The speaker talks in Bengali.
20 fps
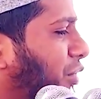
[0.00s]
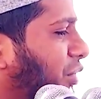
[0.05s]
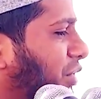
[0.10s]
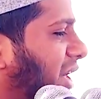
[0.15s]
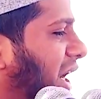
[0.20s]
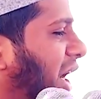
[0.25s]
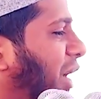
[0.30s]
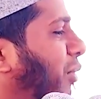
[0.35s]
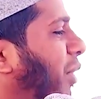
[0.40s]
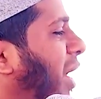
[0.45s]

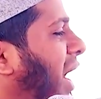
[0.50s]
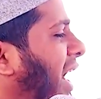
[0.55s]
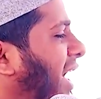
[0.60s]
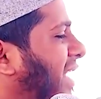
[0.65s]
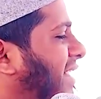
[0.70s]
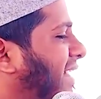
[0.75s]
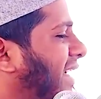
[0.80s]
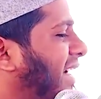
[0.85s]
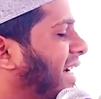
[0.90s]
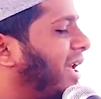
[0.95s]
কোথায়
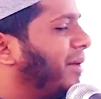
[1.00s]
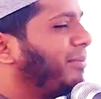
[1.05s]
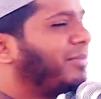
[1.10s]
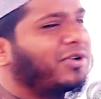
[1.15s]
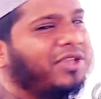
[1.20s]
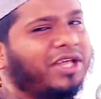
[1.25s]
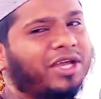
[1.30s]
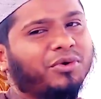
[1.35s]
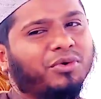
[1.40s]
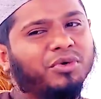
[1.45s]
ওয়াইসের নাম
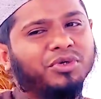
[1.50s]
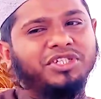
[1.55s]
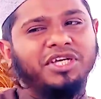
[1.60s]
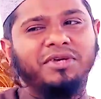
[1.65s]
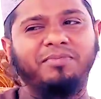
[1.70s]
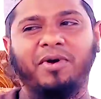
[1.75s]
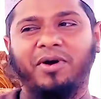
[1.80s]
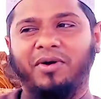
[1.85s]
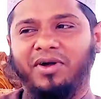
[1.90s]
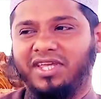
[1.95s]
কোথায়
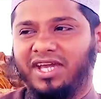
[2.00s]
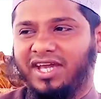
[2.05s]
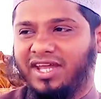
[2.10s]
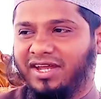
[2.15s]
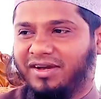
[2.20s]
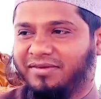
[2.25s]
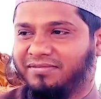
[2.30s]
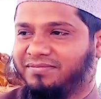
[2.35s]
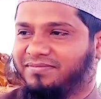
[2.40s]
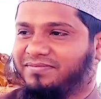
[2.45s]
খুঁজেই পাওয়া যায়
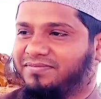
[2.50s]
না